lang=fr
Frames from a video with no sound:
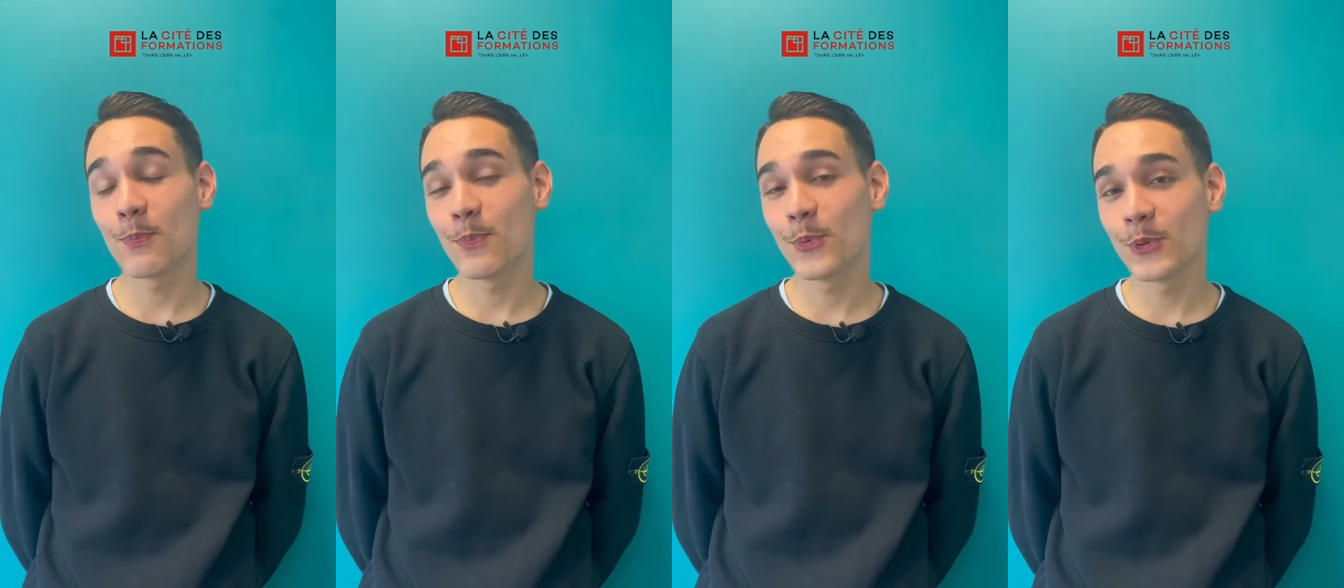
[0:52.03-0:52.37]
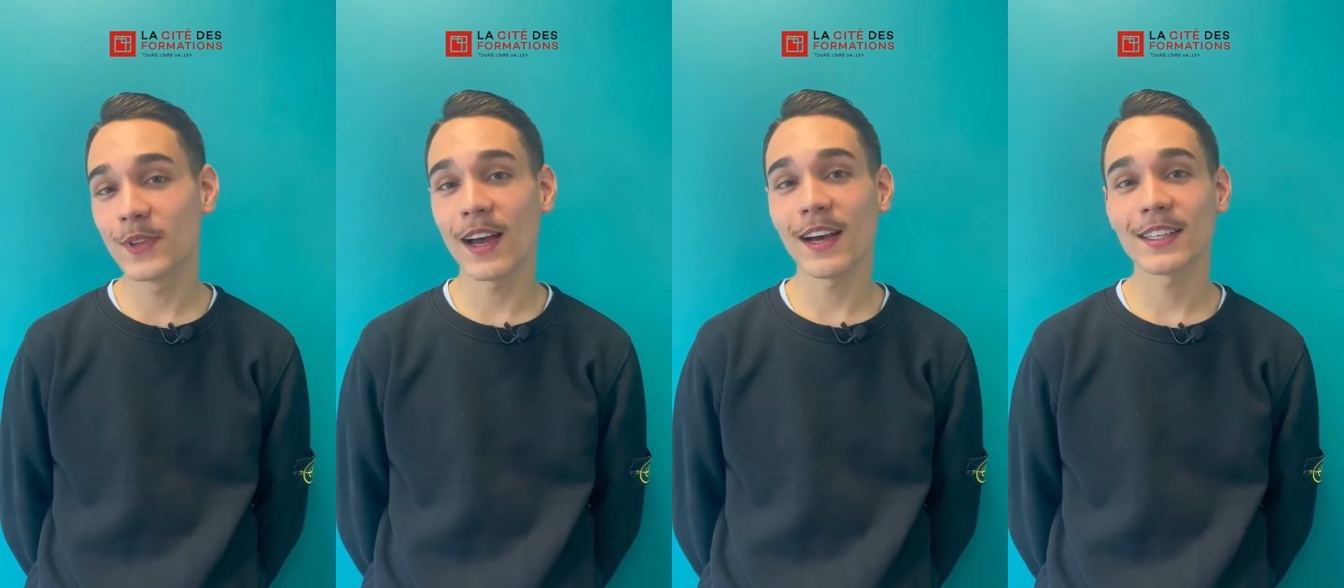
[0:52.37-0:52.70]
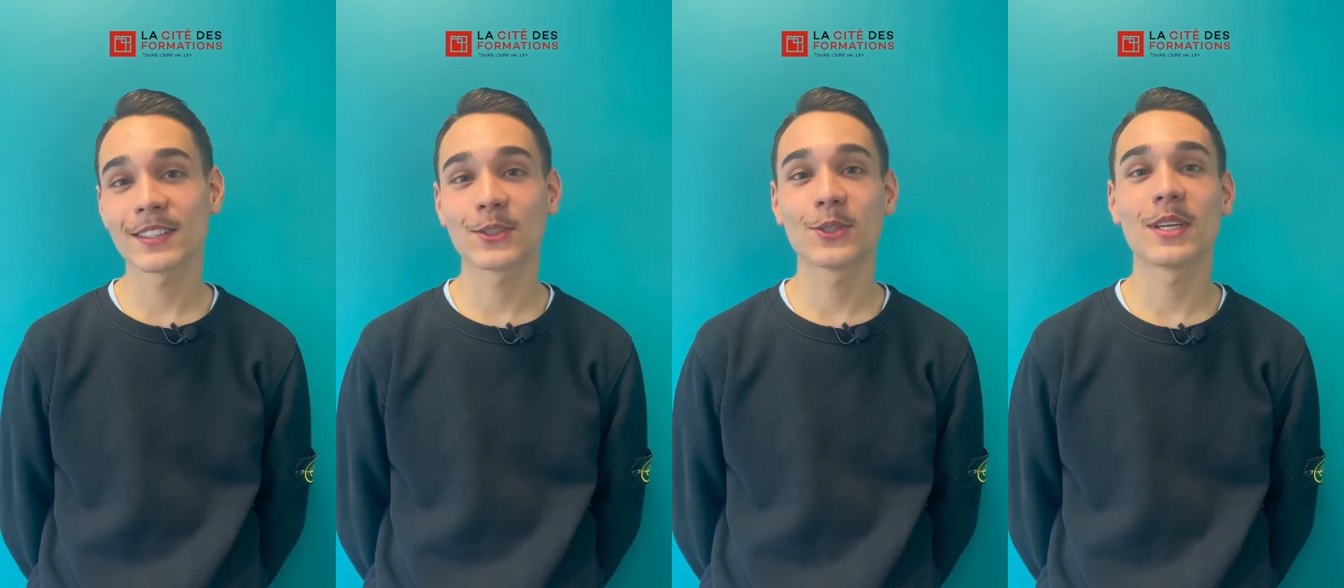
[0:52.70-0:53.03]
Plus tard,
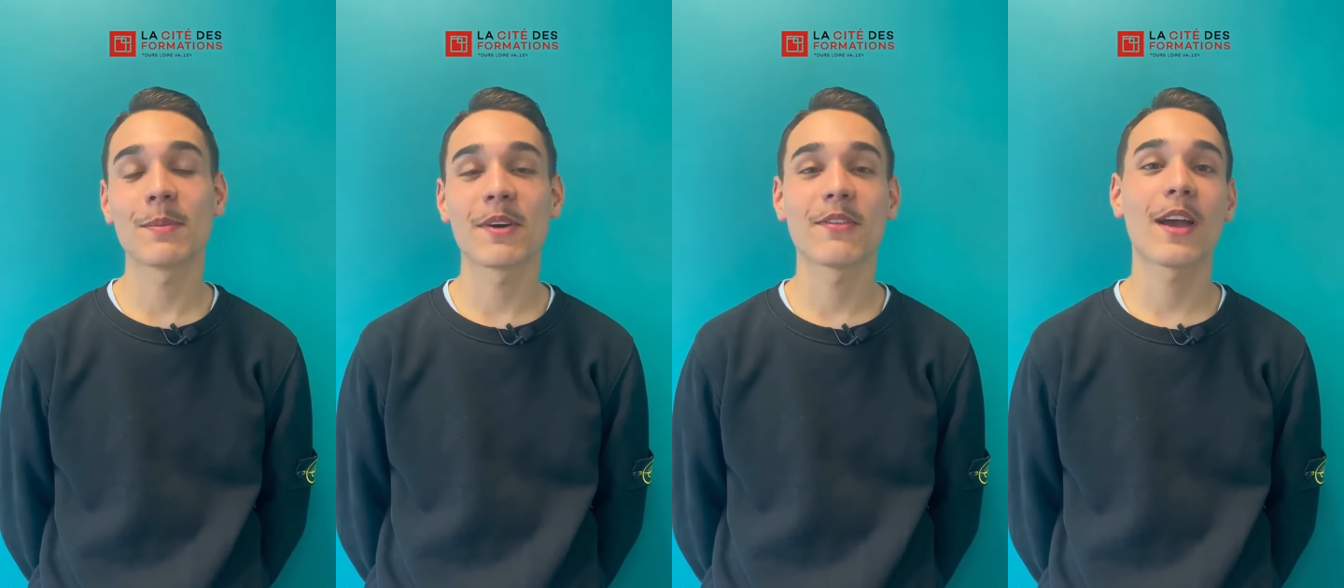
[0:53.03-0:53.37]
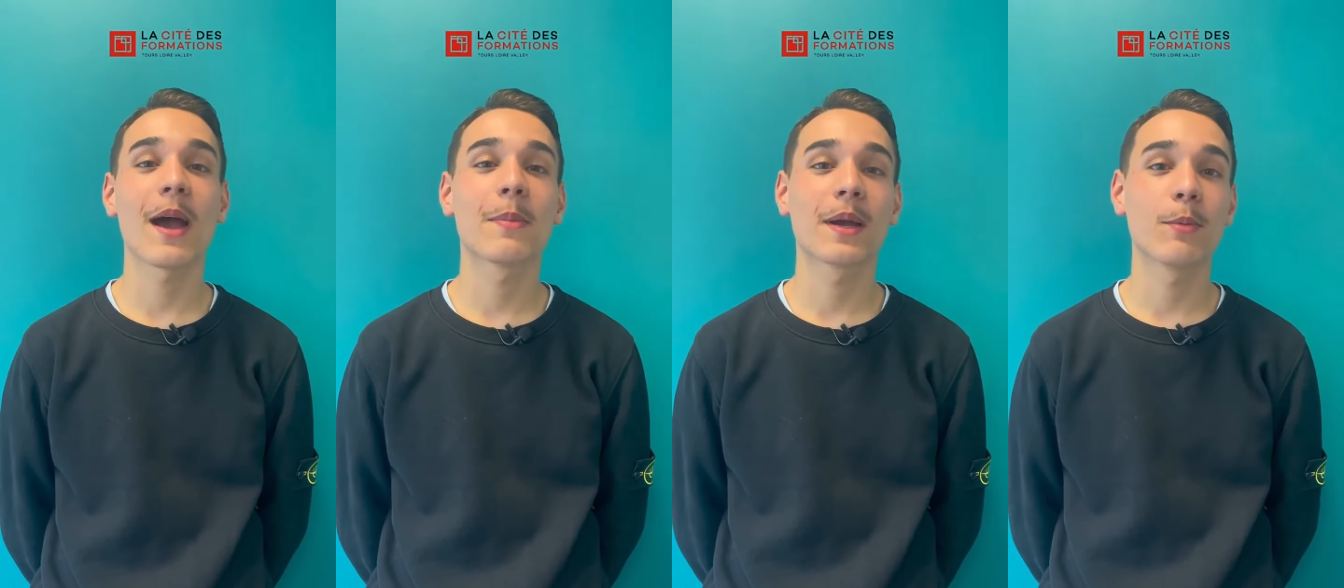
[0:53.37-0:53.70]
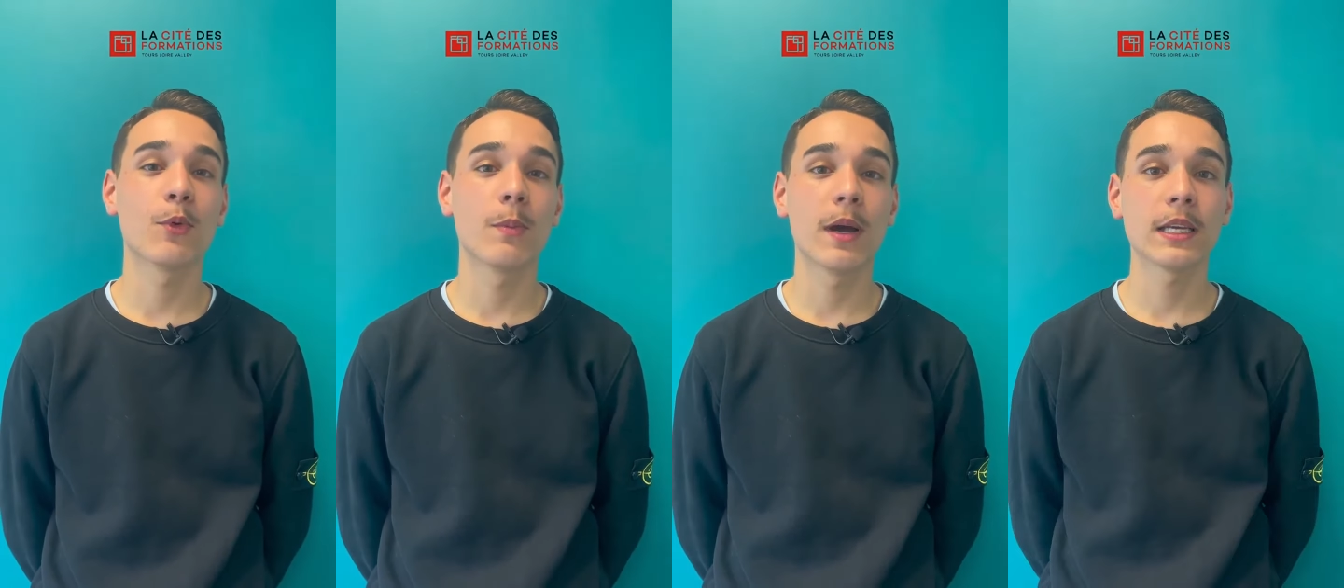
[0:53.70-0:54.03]
ce que j'aimerais faire après
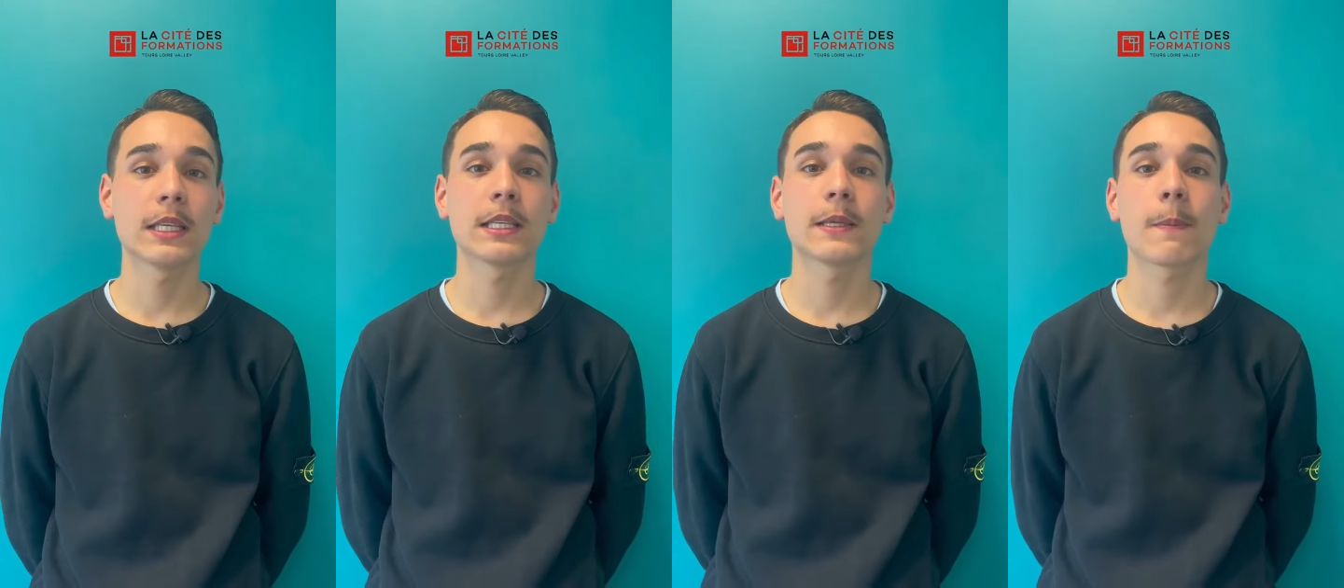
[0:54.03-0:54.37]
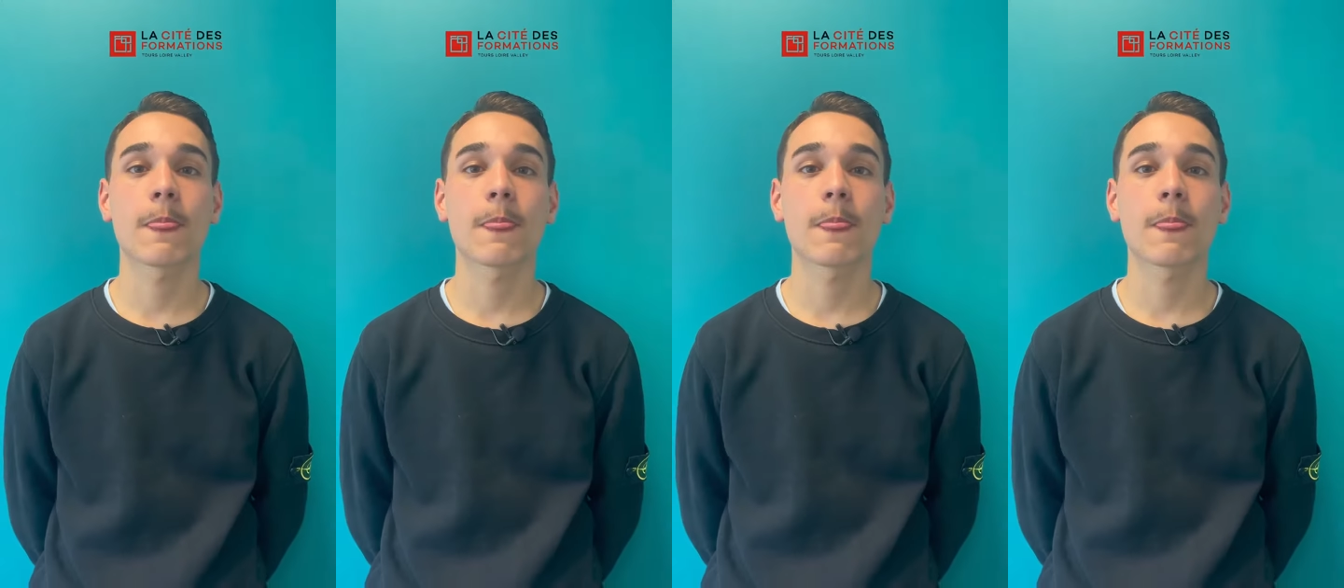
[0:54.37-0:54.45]
mon bac,